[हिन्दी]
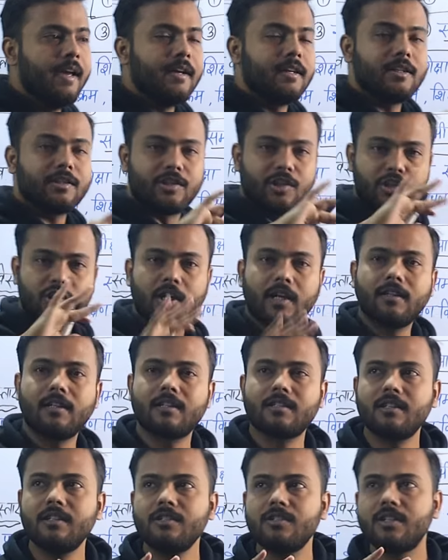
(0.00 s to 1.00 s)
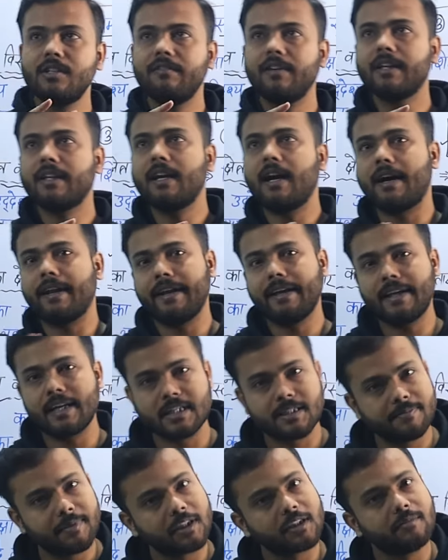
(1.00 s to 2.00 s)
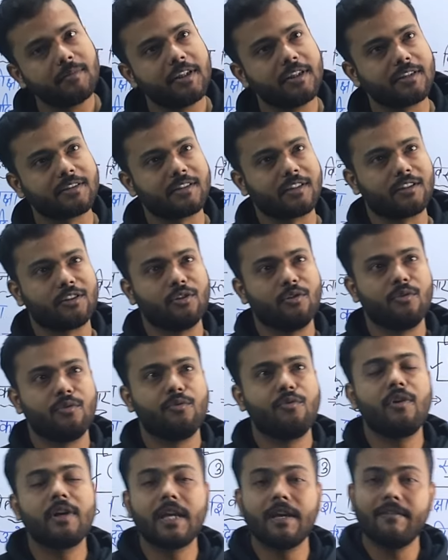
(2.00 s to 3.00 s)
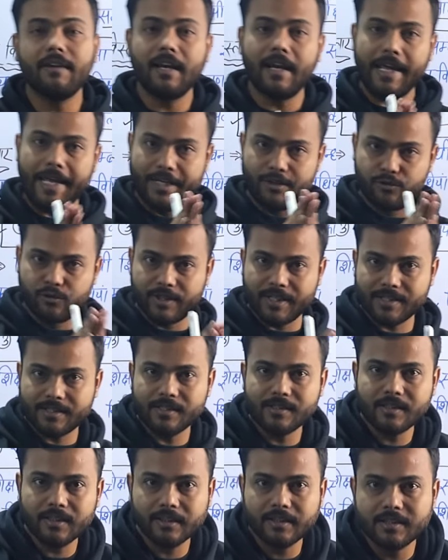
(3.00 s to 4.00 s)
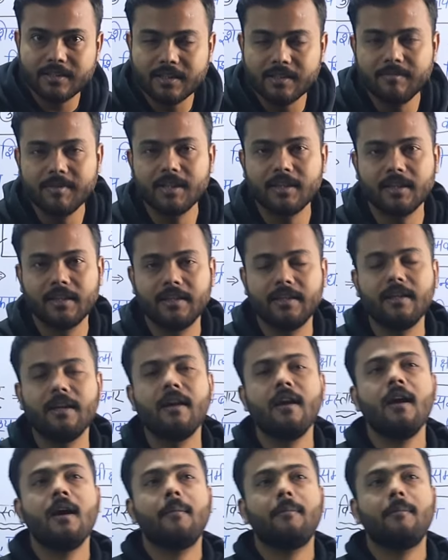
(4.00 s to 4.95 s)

कि शिक्षा दर्शन जीवन के हर एक एस्पेक्ट में देख सकते हो वो केवल एजुकेशन तक ही सीमित नहीं है